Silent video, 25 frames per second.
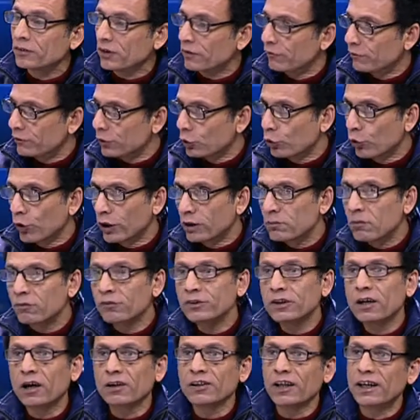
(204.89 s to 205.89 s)
كان في روايه
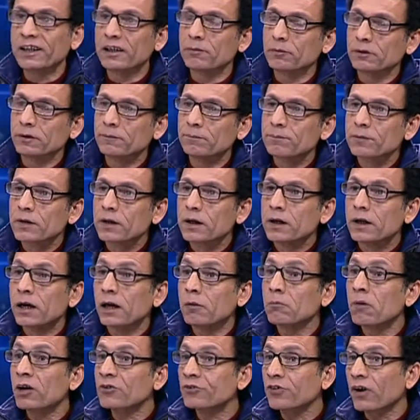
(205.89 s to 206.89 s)
في نقد ادبي
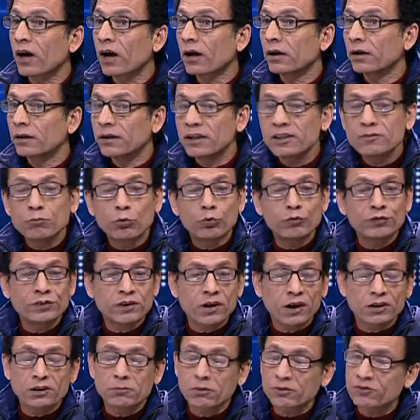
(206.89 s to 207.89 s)
المسرح لازم يكون في
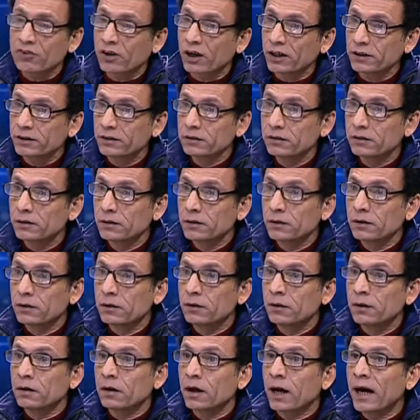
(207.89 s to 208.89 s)
نقد مسرحي
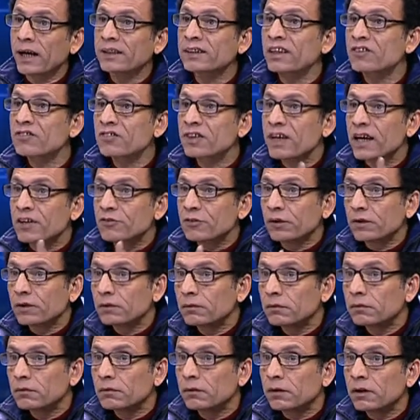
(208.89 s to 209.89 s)
حتى السياسه
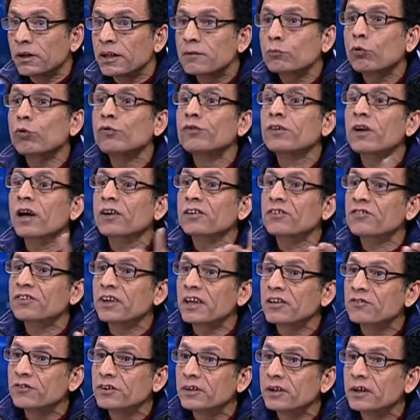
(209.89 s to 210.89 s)
لازم يكون في نقد
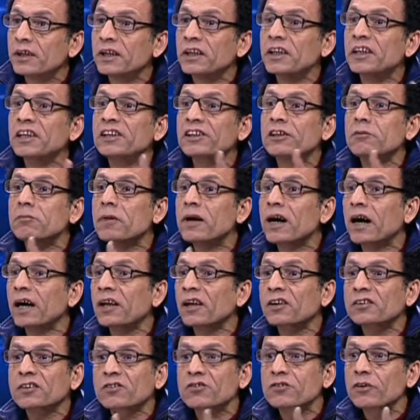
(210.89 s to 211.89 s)
سياسي الاجتماع
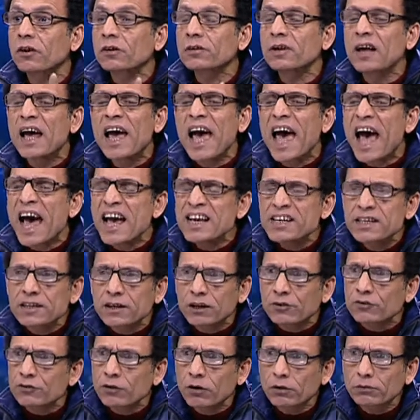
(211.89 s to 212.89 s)
الاقتصاد اي
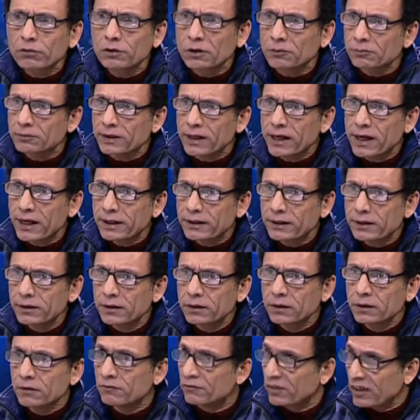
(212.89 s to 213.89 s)
نشاط ابداعي
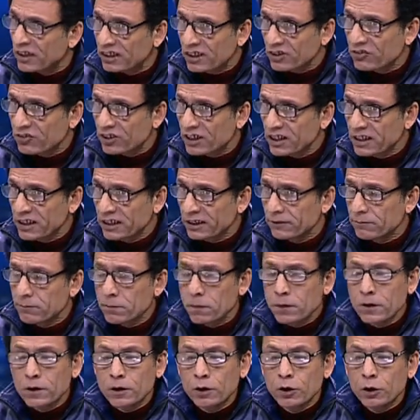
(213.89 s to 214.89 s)
فن تشكيلي
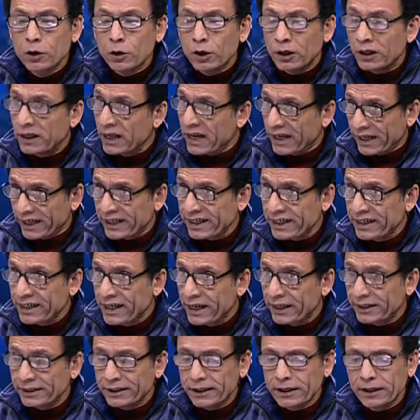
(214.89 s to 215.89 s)
الى اخره
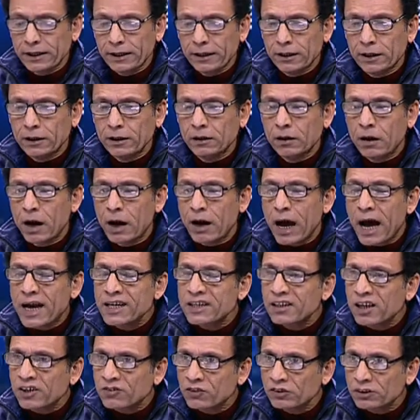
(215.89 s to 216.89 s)
يعني آه، آه،
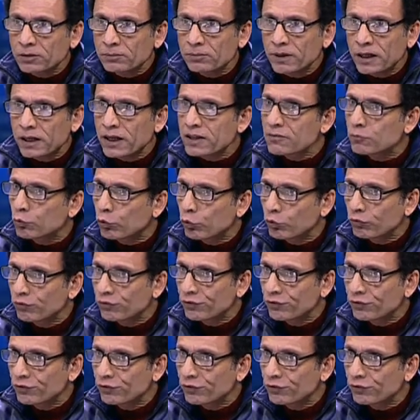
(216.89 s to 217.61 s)
اي نشاط ابداعي لازم يكون